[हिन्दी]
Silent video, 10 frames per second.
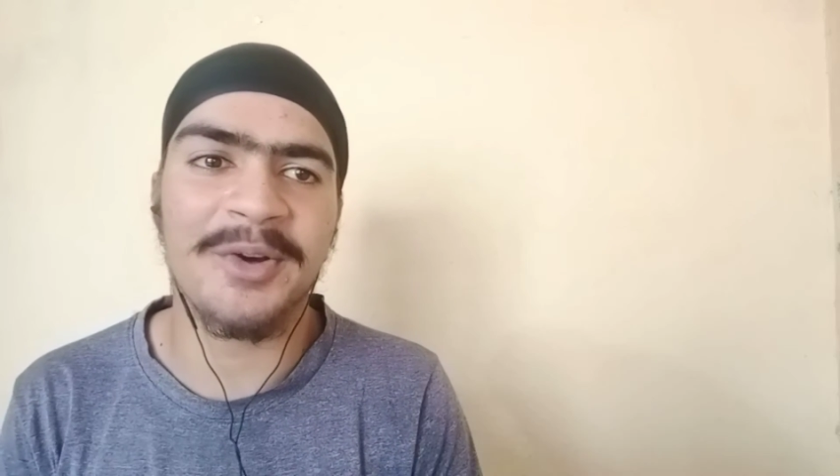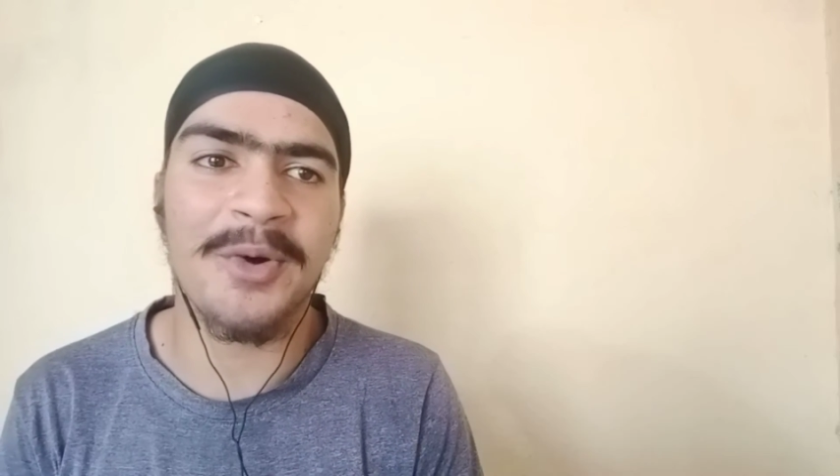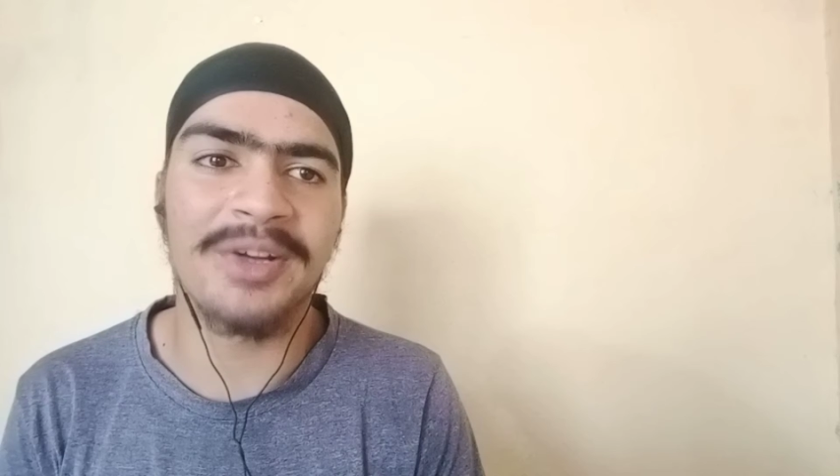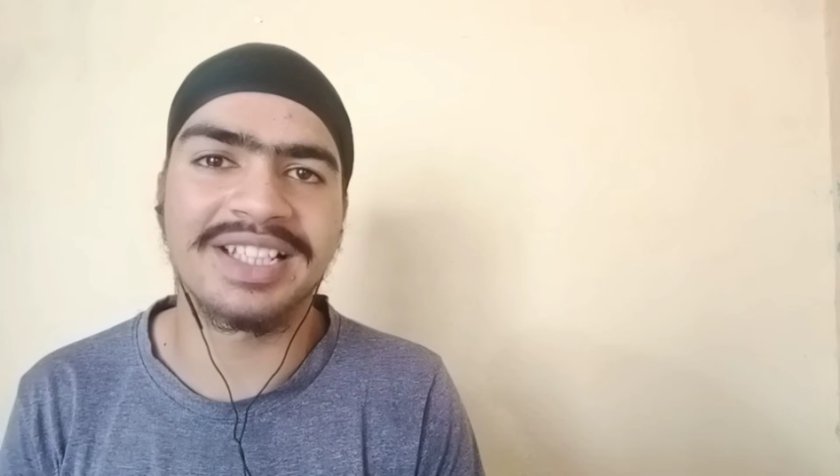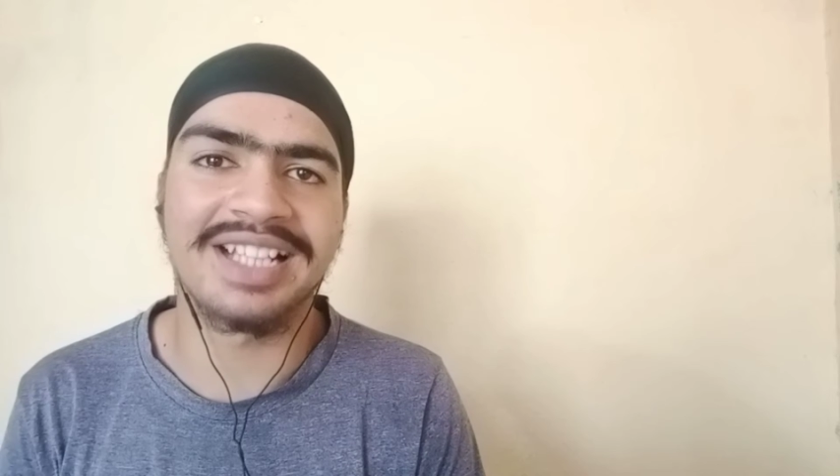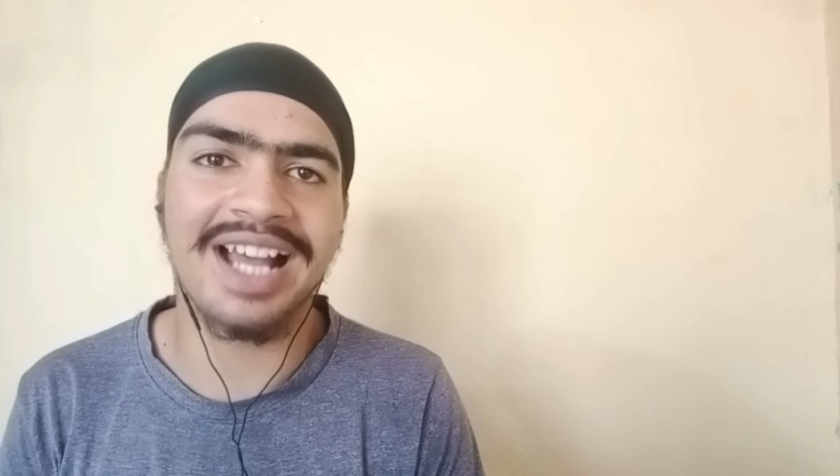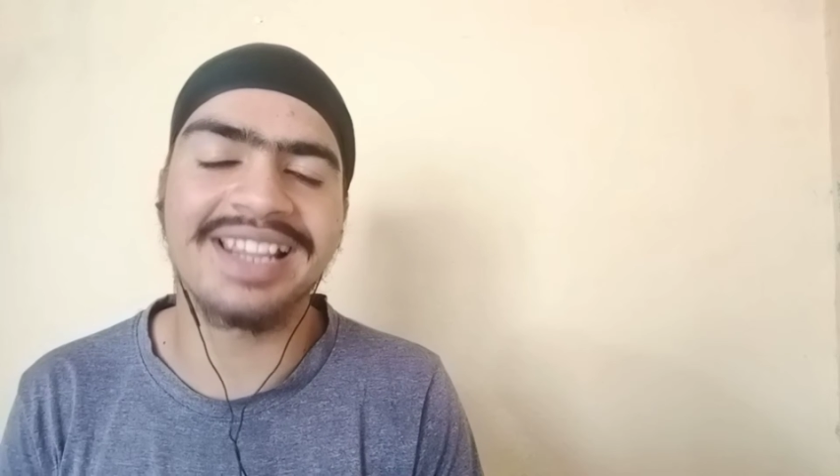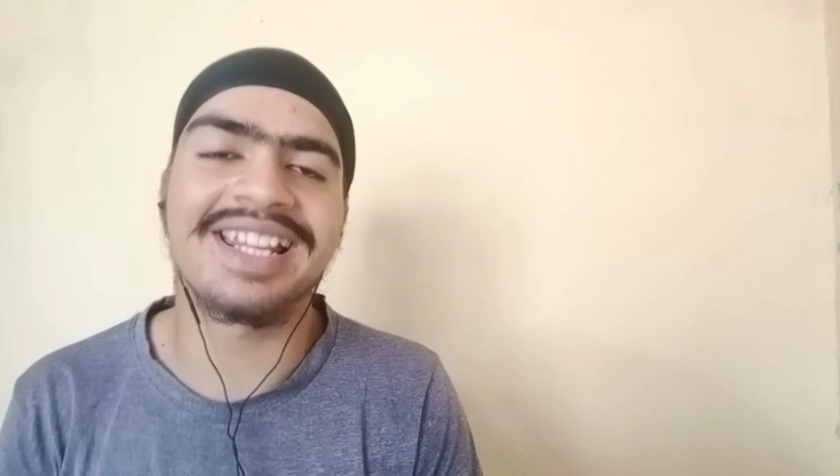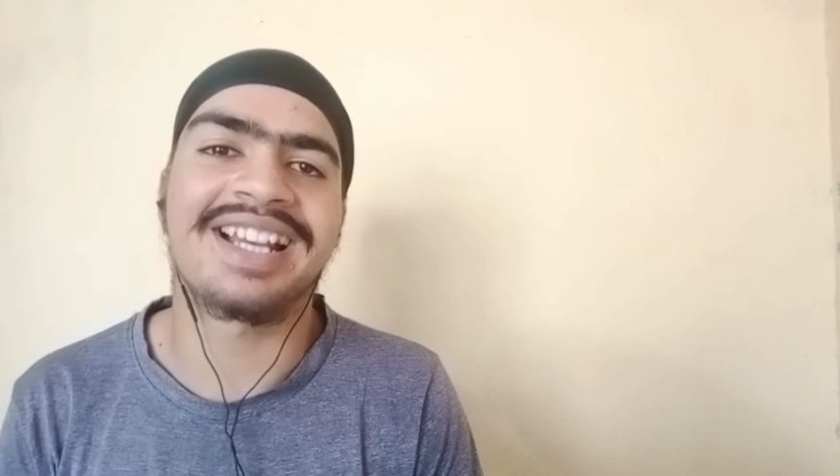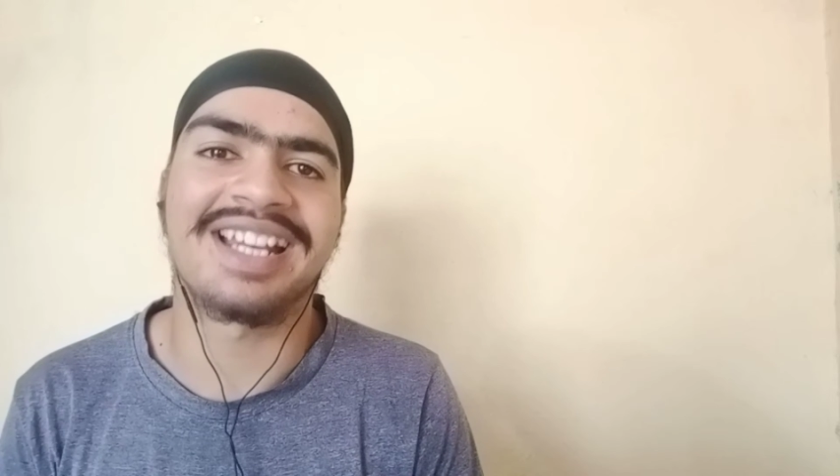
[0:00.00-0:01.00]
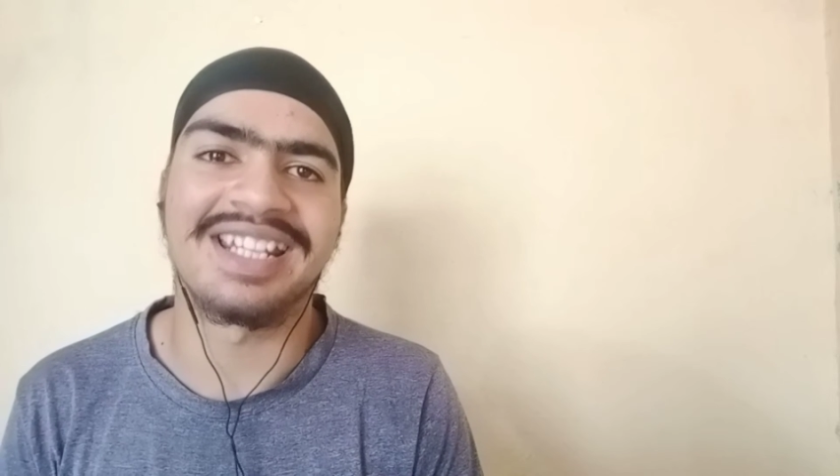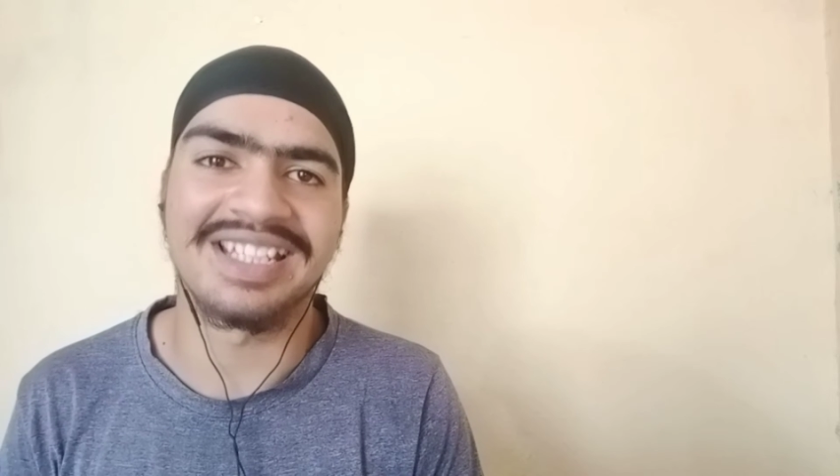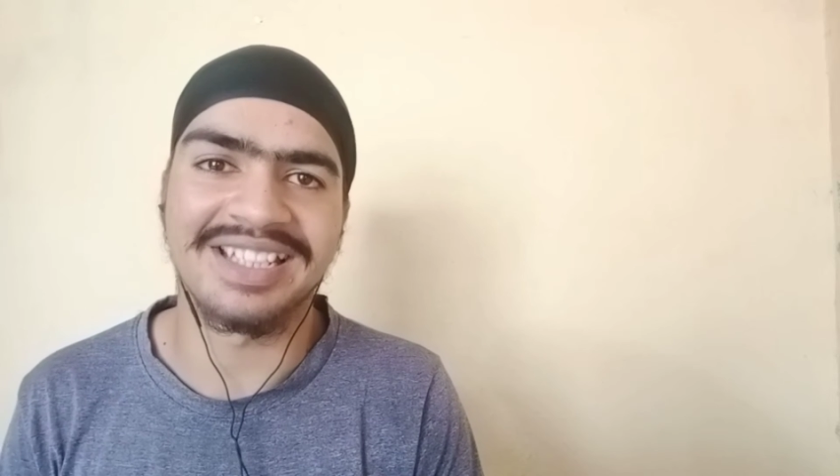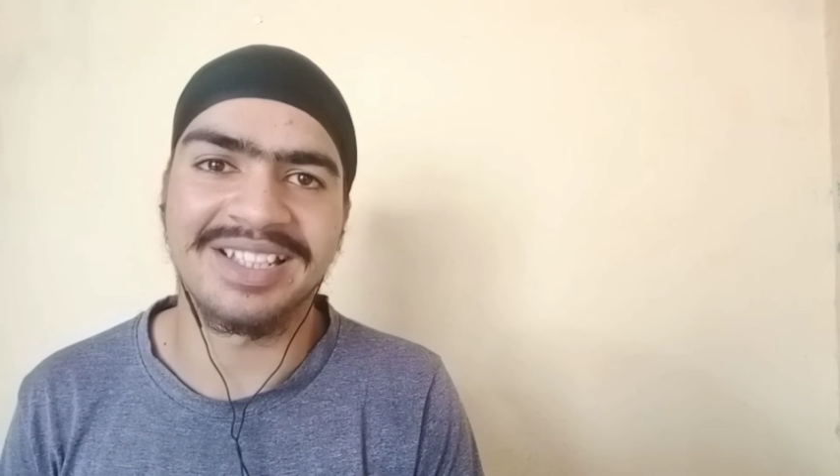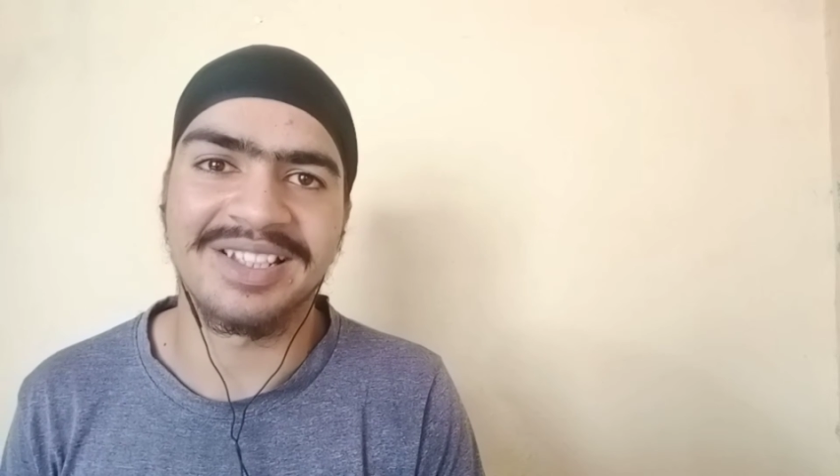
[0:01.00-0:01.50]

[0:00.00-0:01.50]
कॉल गल ना करें